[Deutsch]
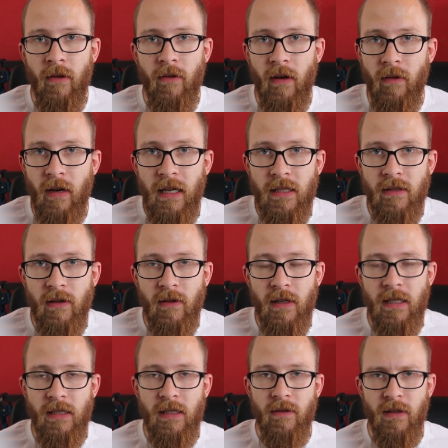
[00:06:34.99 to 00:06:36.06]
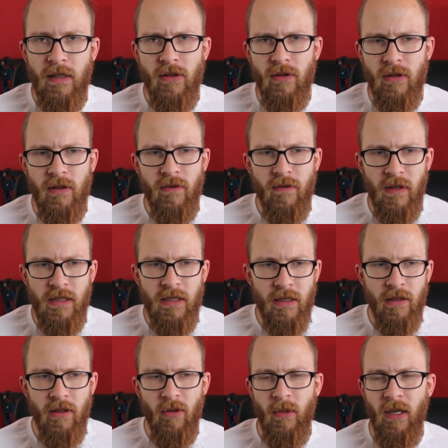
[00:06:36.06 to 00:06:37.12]
Wer weiß, wer weiß, ich weiß noch nicht, was ich
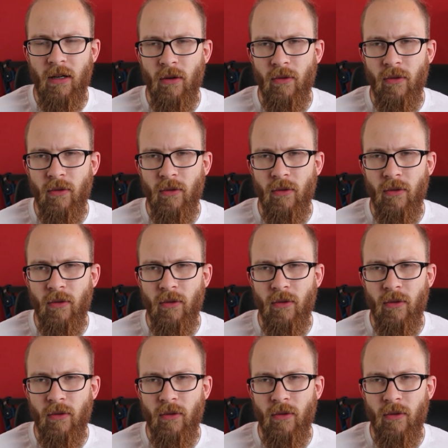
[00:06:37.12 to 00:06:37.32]
genau mache,